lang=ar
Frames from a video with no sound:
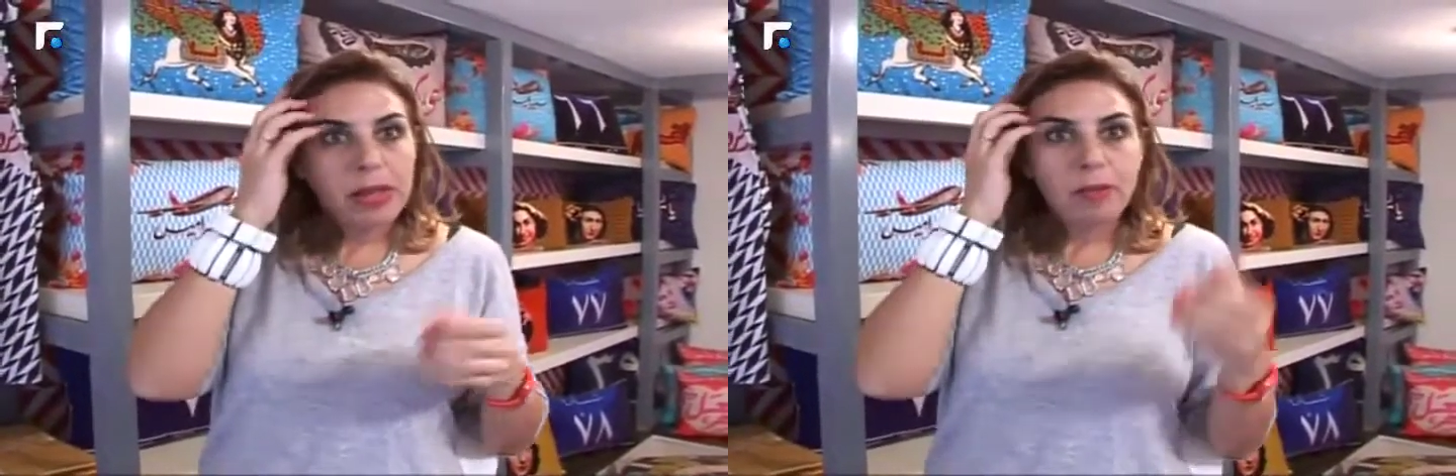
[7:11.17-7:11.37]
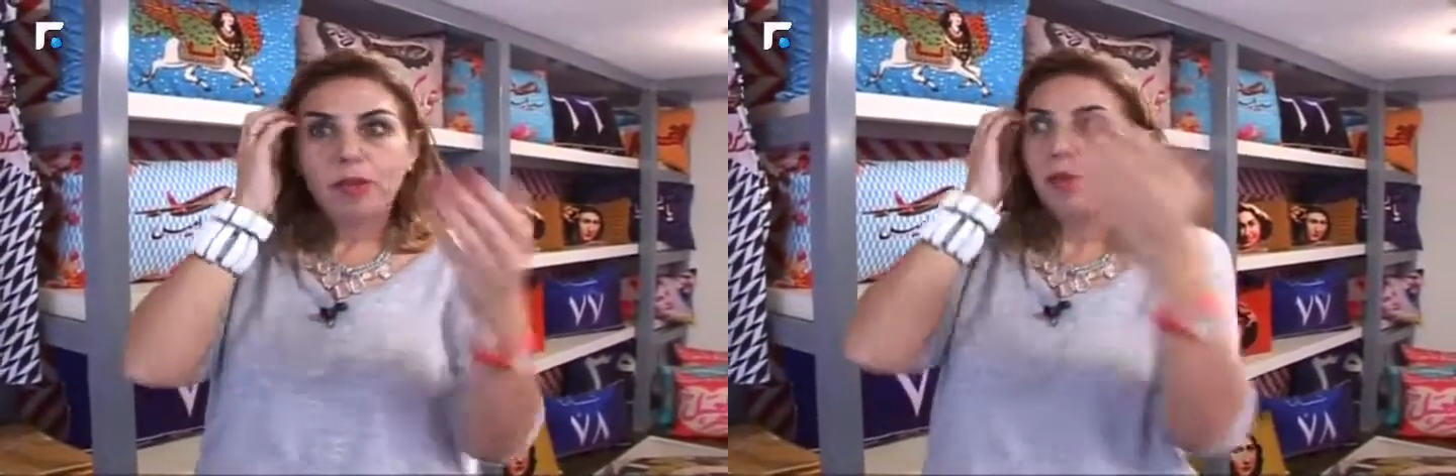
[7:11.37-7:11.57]

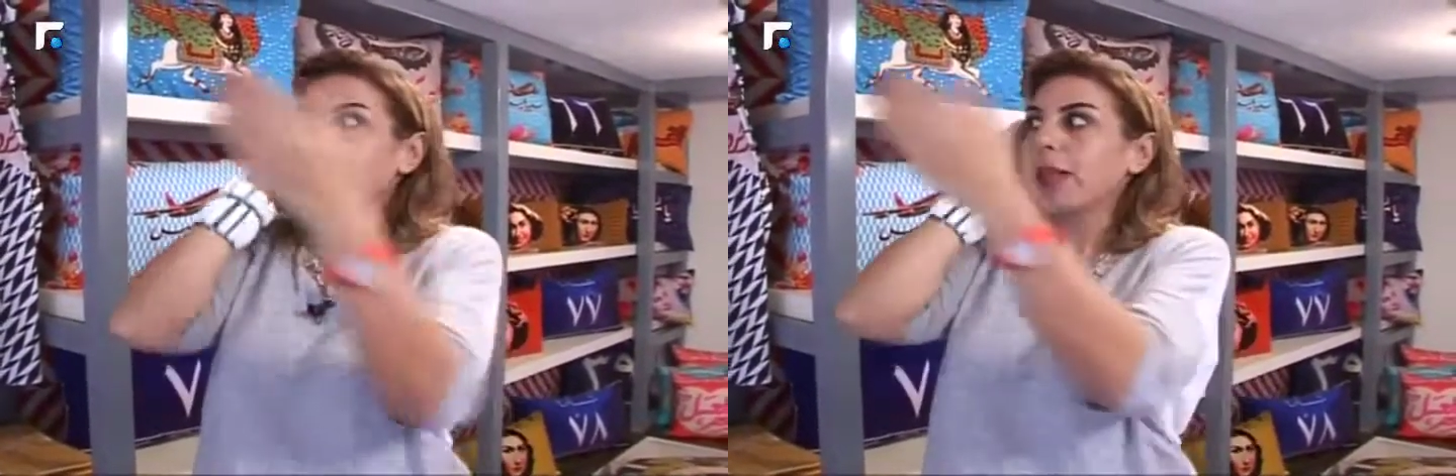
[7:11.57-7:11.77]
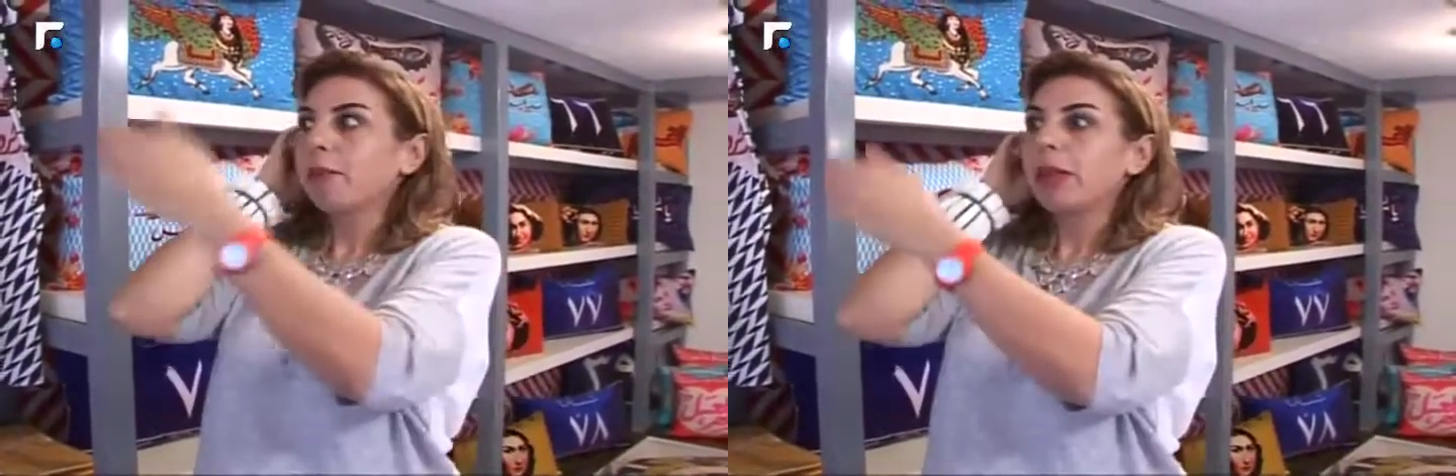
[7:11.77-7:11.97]
في
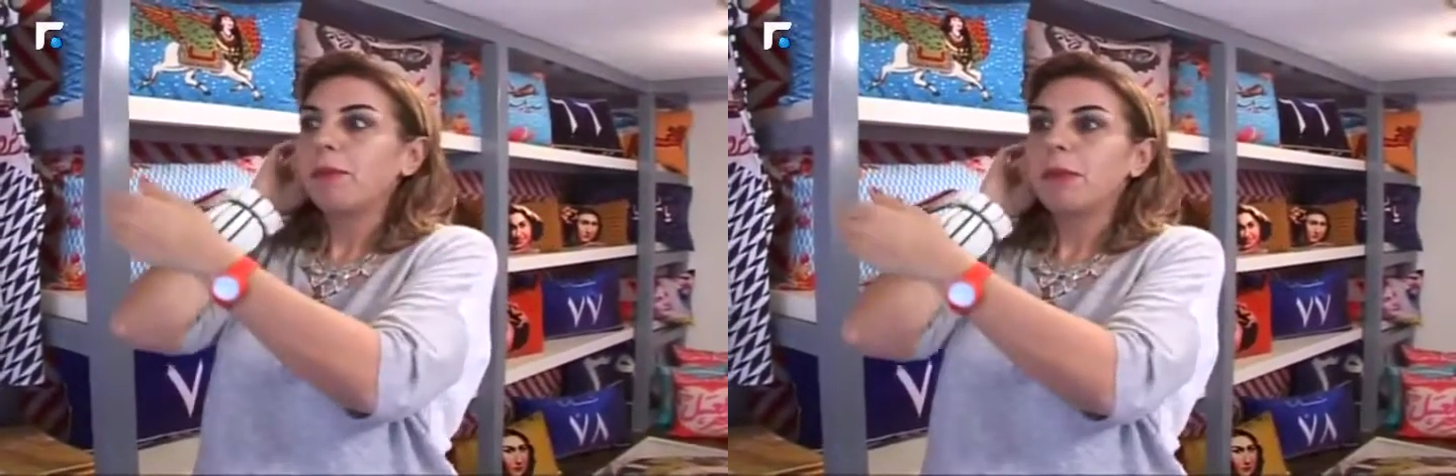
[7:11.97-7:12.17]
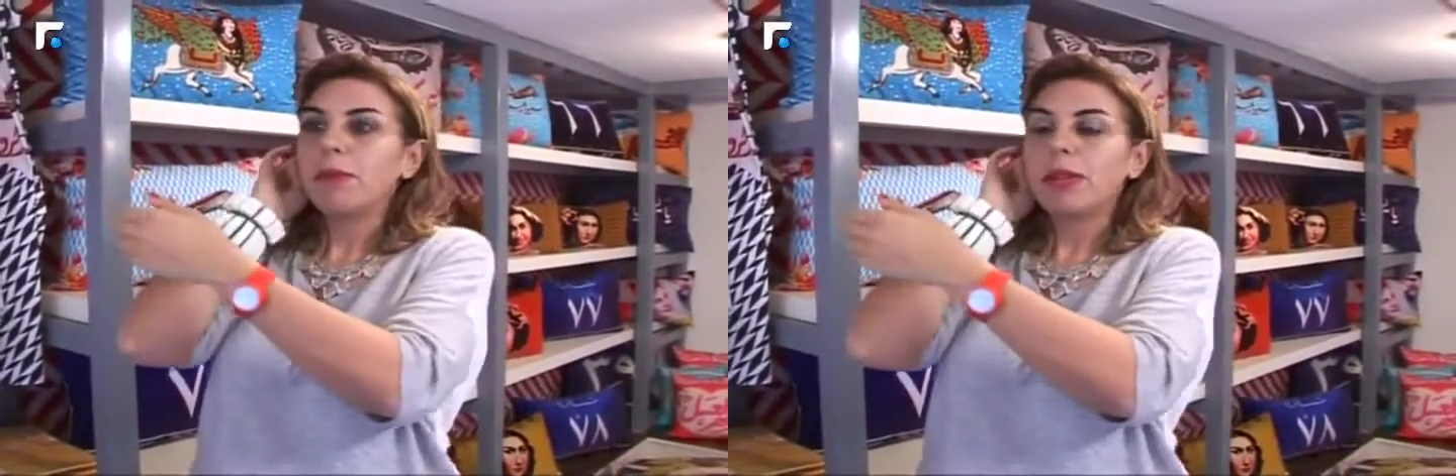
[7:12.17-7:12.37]
شويه
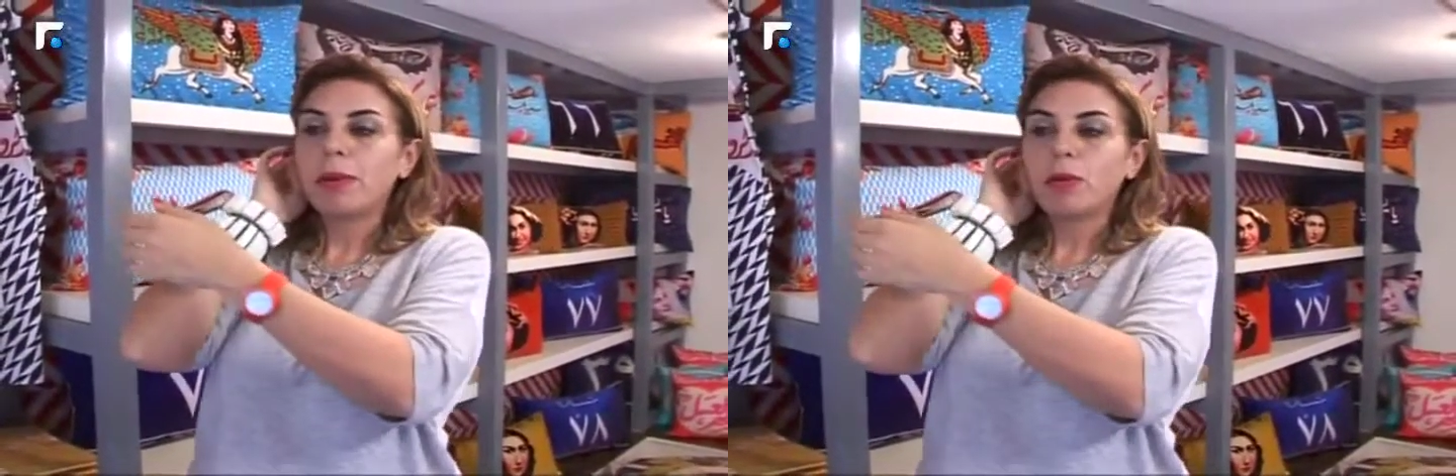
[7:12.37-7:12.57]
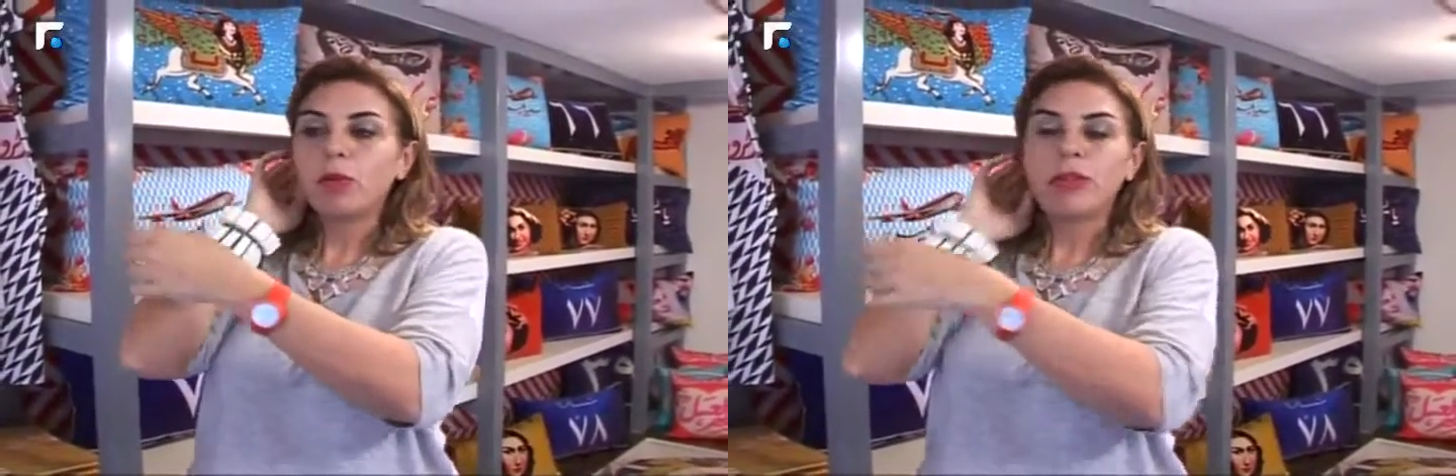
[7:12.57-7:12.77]
يعني اذا
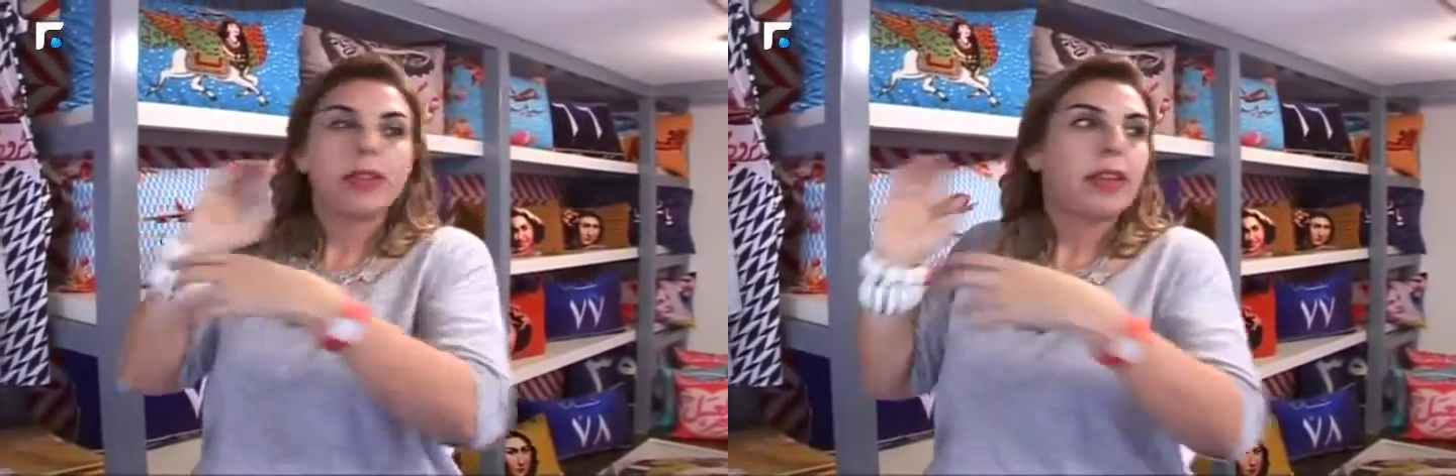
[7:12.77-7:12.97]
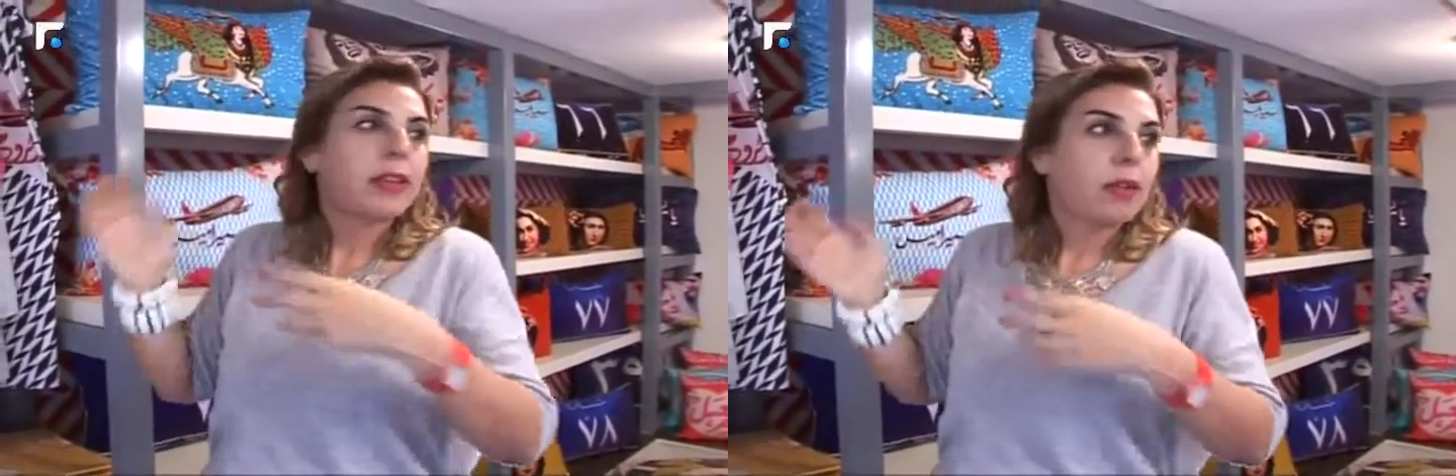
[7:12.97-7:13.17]
بتقول
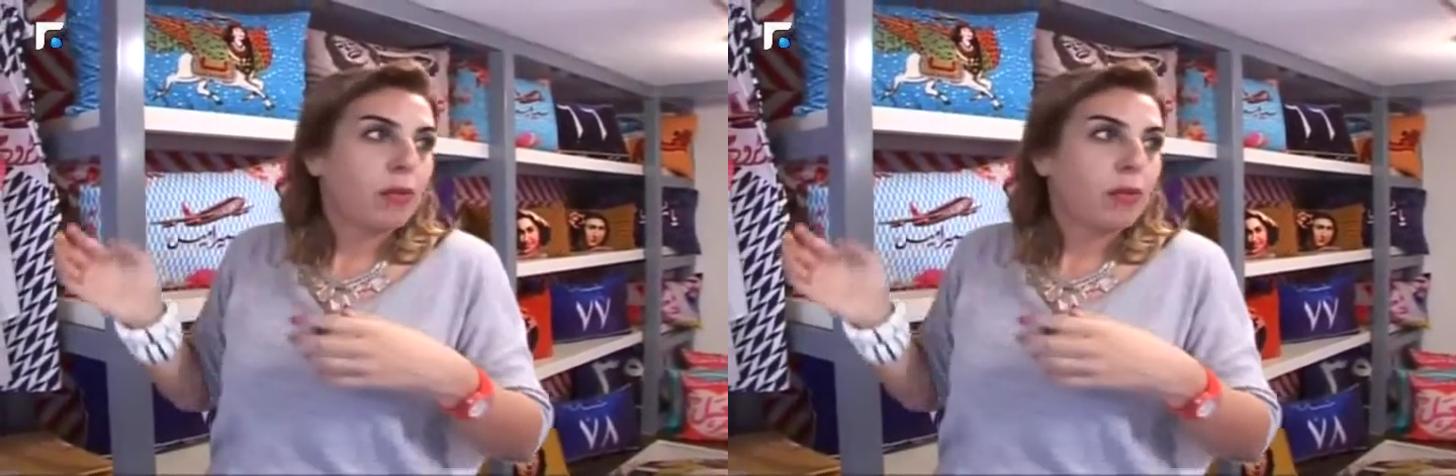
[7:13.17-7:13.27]
سياسه